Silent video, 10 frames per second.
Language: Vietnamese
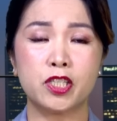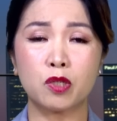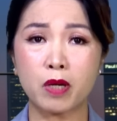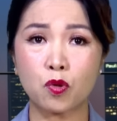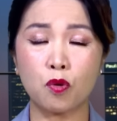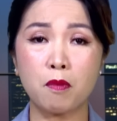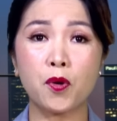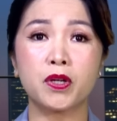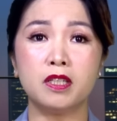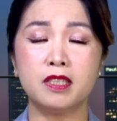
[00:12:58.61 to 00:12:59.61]
trong cái cuộc bầu
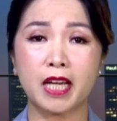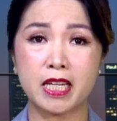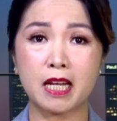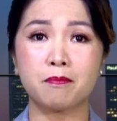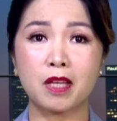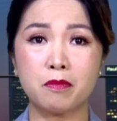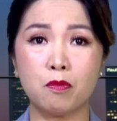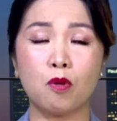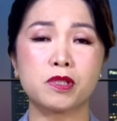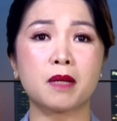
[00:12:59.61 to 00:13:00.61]
cử ngày 5 tháng
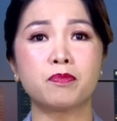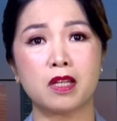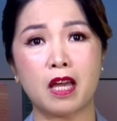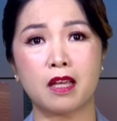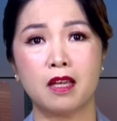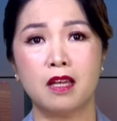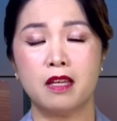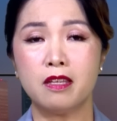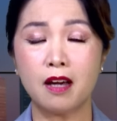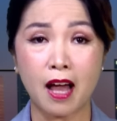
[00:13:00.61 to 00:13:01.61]
11 sắp tới đây
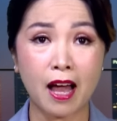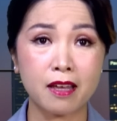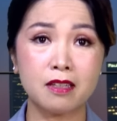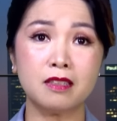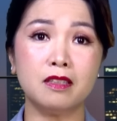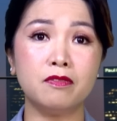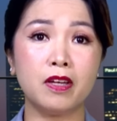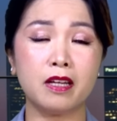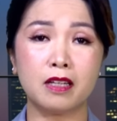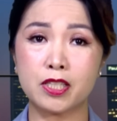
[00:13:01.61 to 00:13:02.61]
giữa hai ứng cử
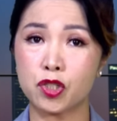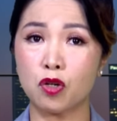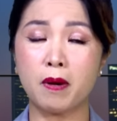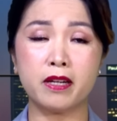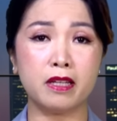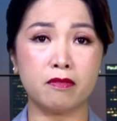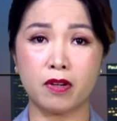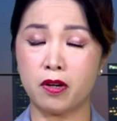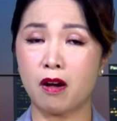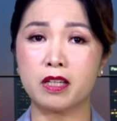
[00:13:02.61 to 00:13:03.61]
viên là Joe Biden
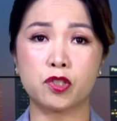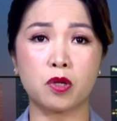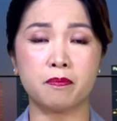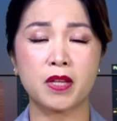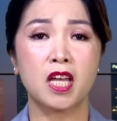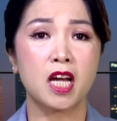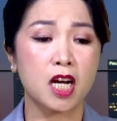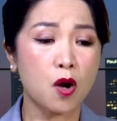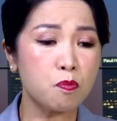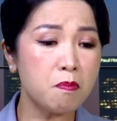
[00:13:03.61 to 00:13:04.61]
và Donald Trump.
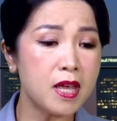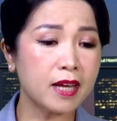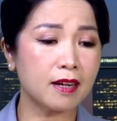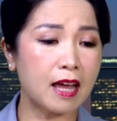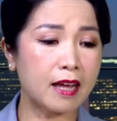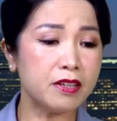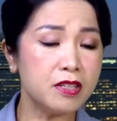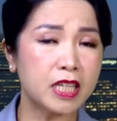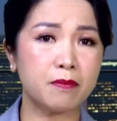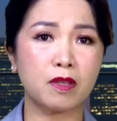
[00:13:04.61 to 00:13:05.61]
Không biết là
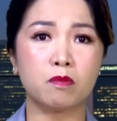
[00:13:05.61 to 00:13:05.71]
đương kim